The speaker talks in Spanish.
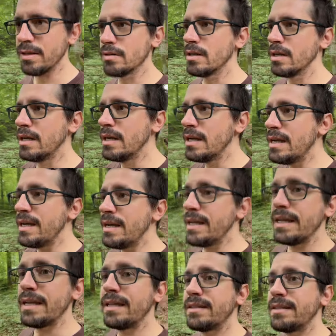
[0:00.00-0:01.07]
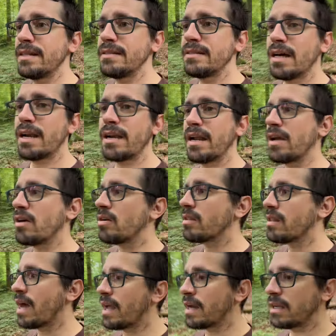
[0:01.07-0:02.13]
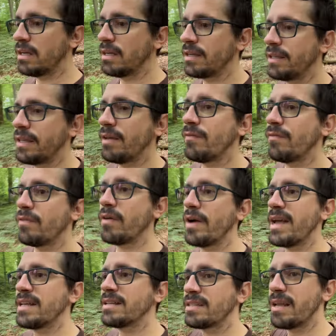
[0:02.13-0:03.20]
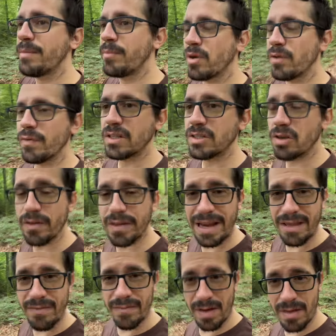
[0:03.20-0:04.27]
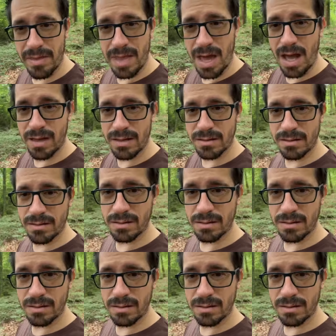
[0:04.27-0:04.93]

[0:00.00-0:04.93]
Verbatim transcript: años, e intenta recordar quién fue ese profesor de la infancia,